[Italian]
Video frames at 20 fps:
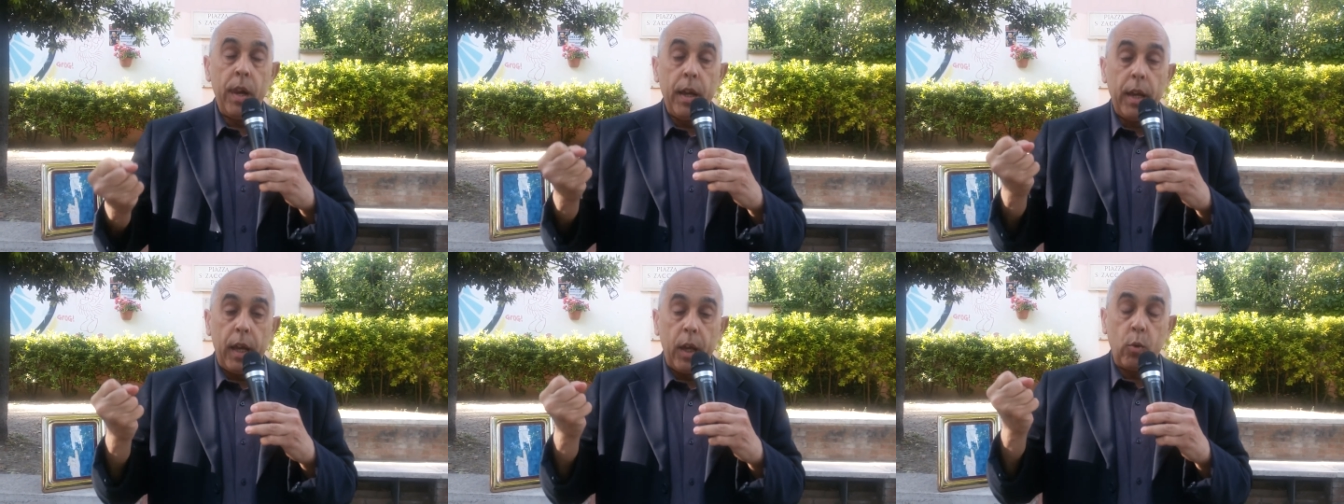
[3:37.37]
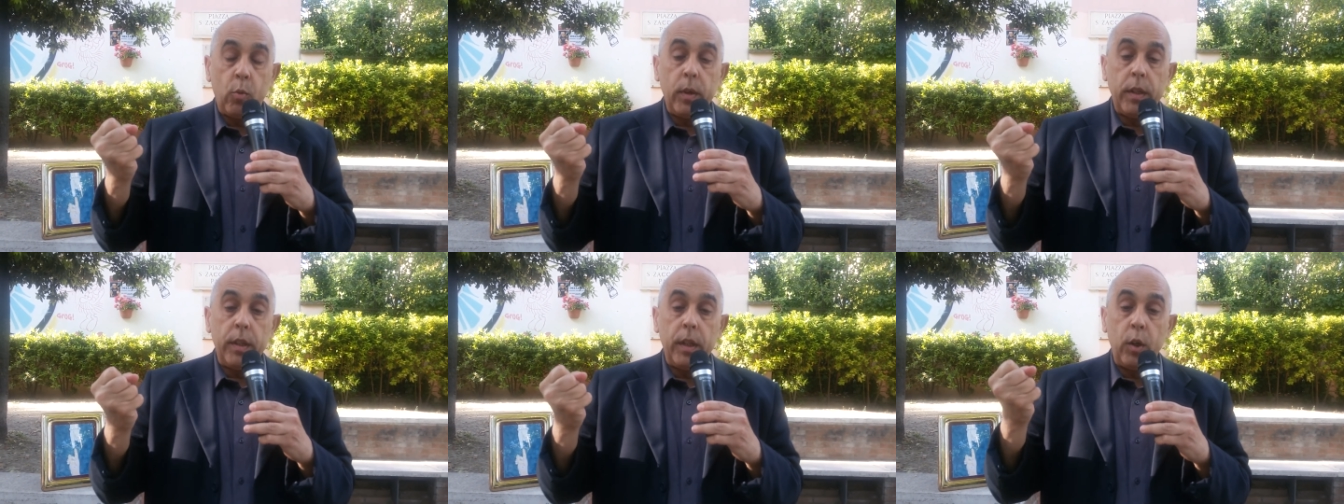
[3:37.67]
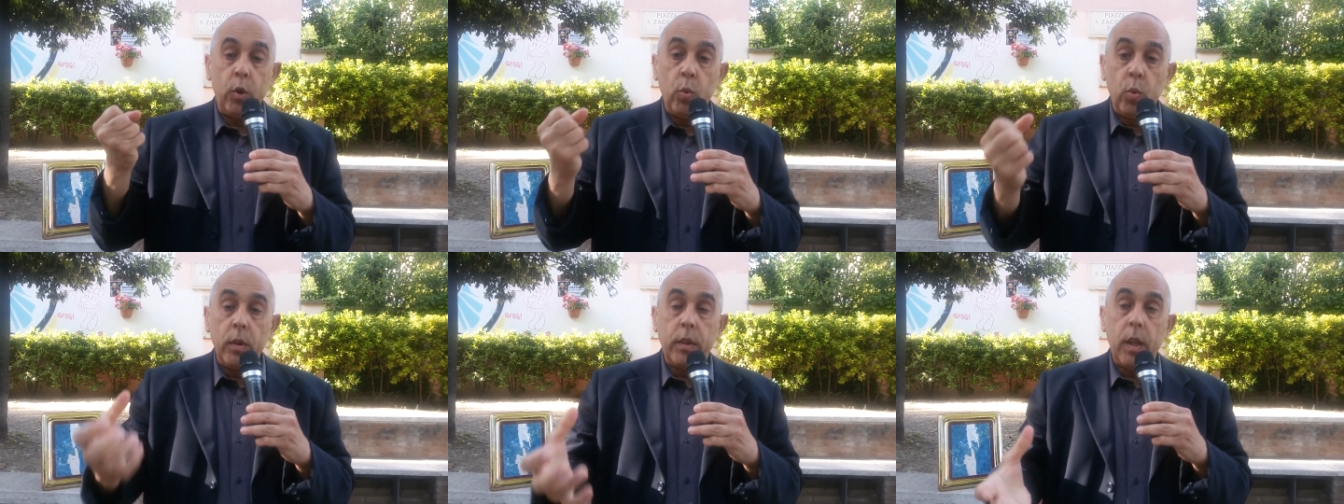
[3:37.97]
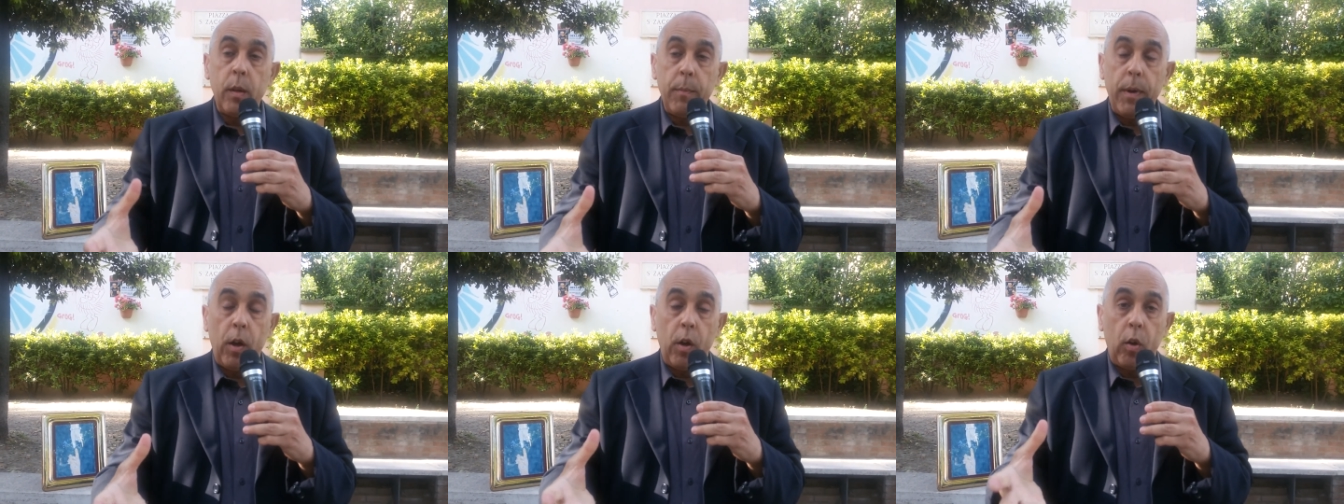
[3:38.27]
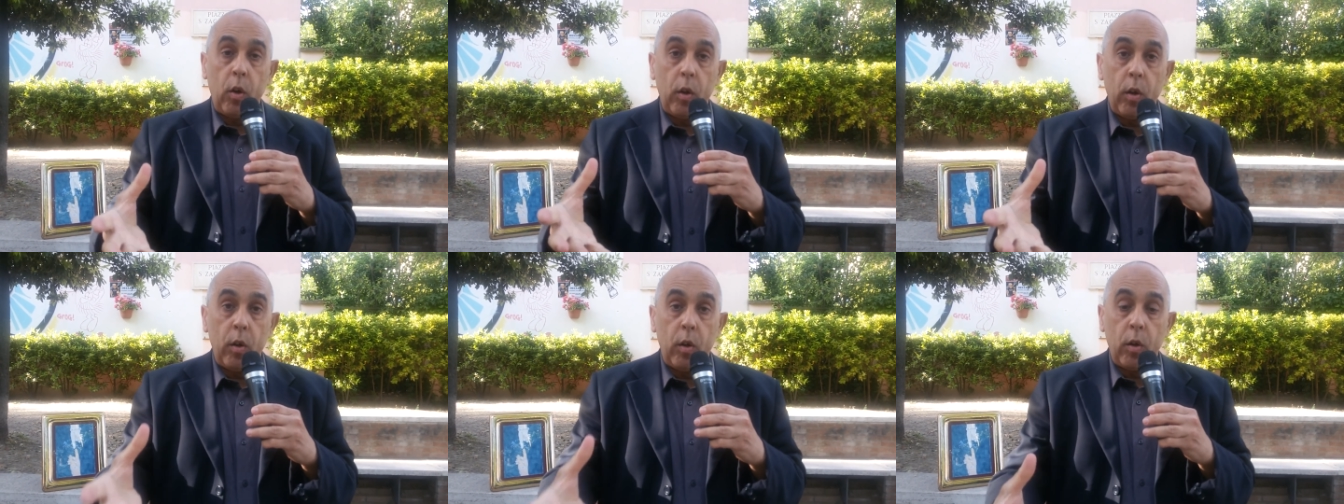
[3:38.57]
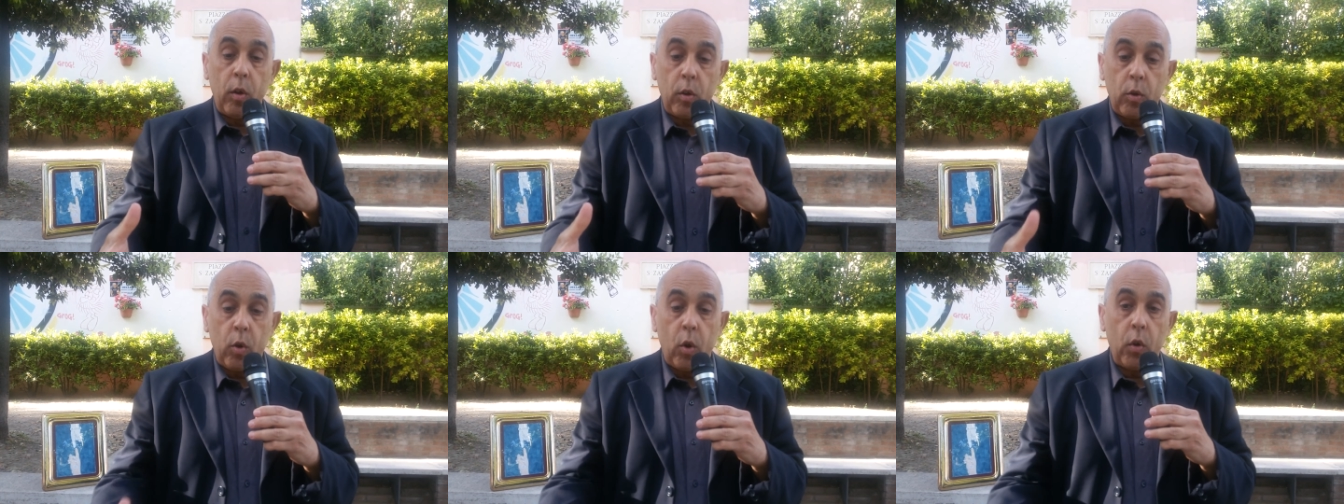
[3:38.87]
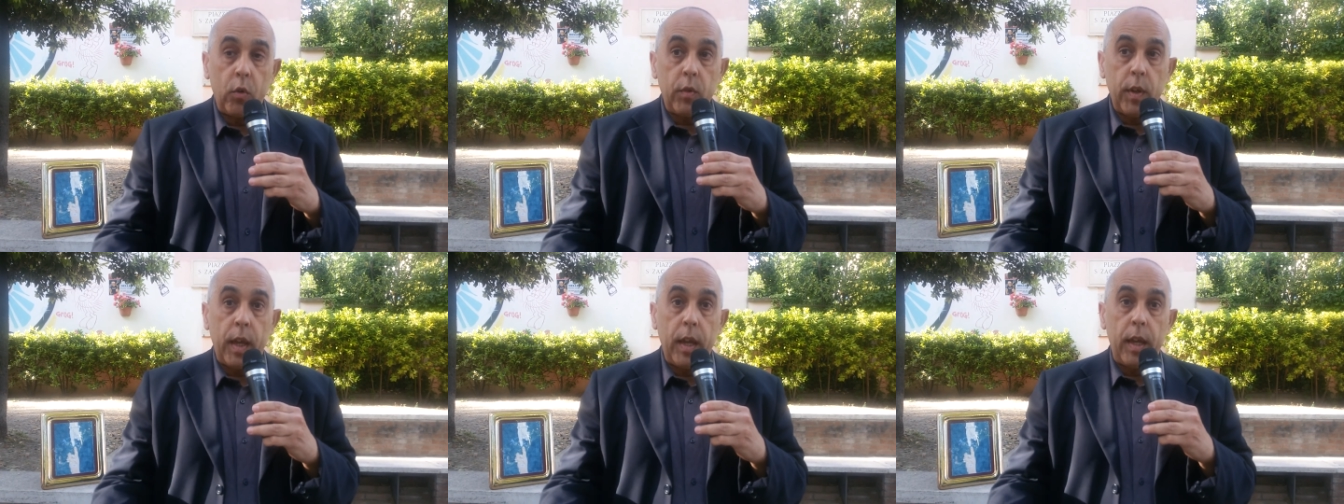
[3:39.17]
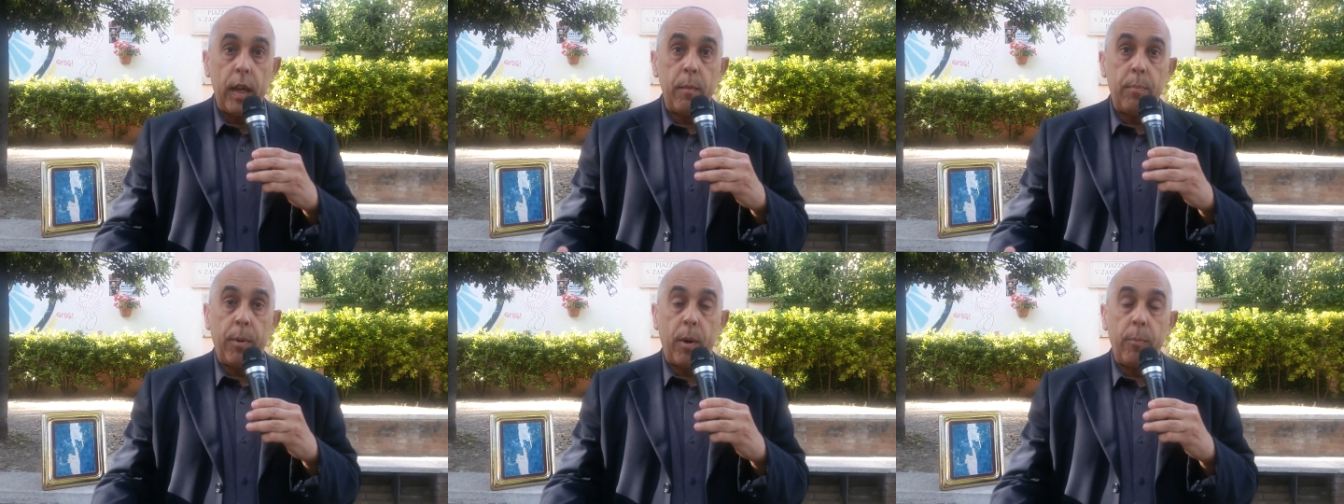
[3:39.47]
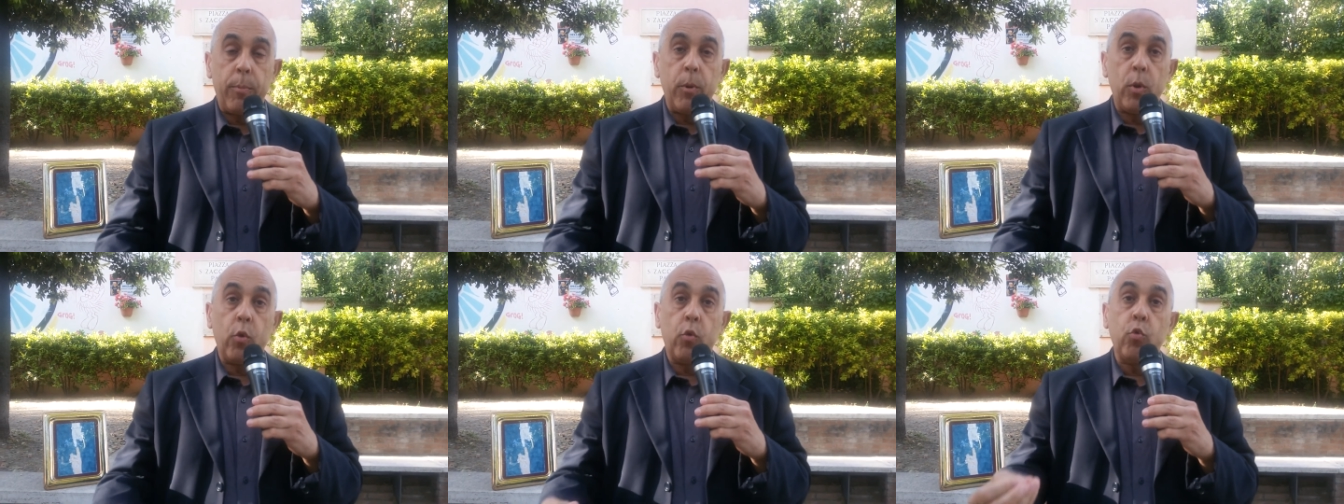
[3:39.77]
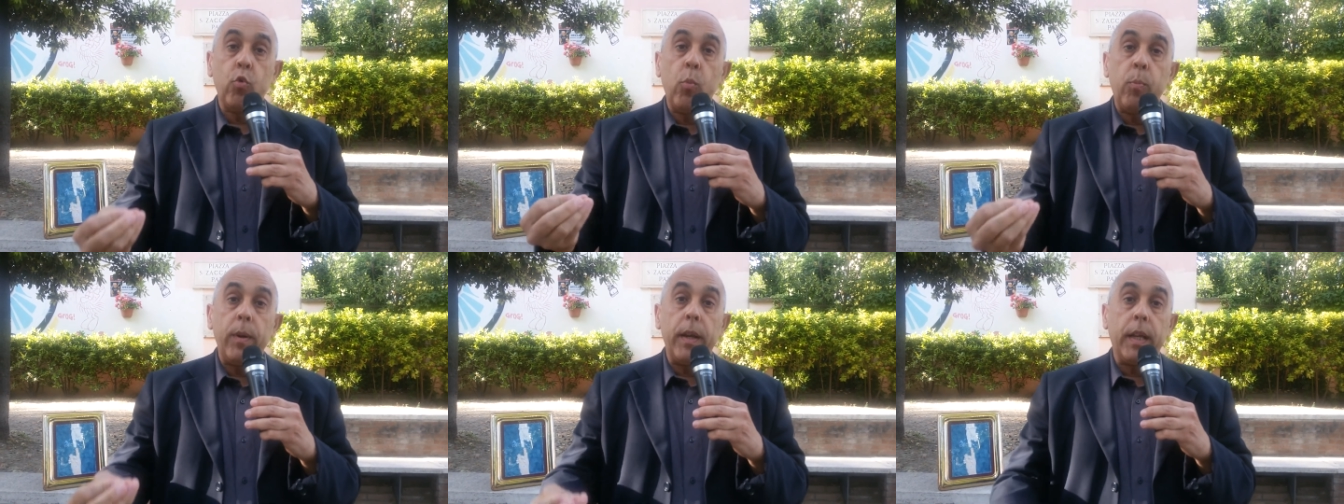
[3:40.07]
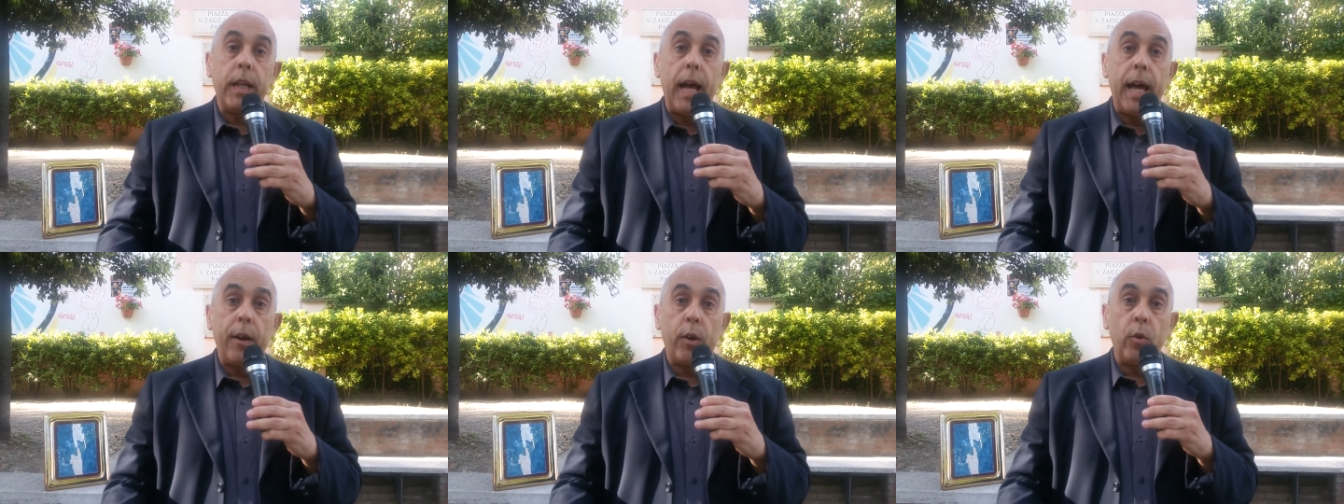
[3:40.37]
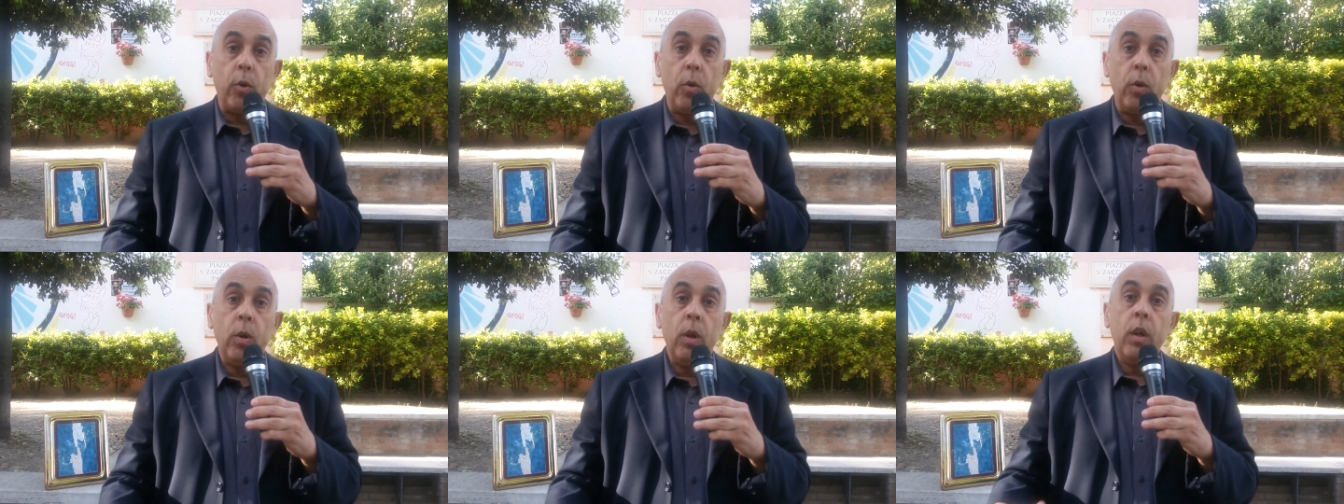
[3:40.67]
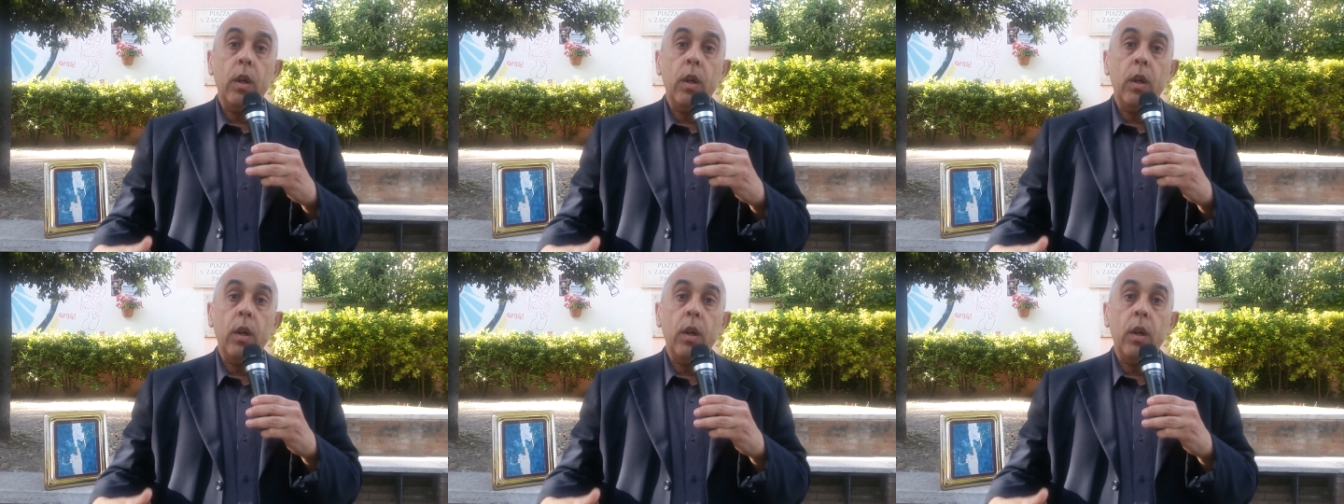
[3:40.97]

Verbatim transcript: e quindi l'ultima uh, cosa è proprio supplicarlo